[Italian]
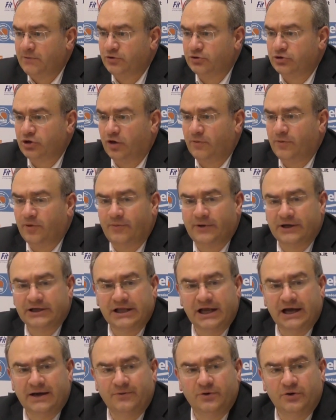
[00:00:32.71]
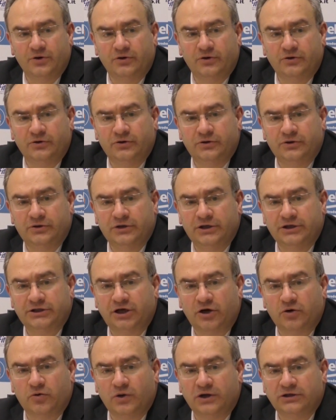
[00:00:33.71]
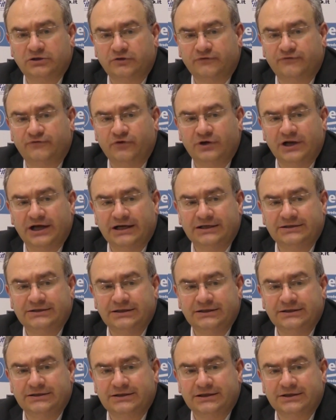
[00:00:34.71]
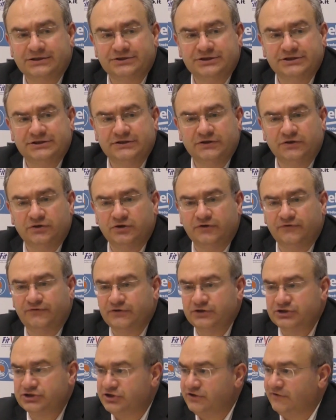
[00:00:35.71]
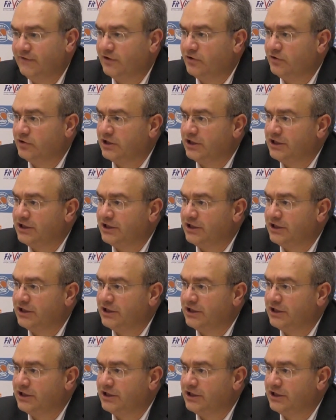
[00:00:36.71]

Purtroppo paghiamo le 3 o 4 folate di transizione offensiva con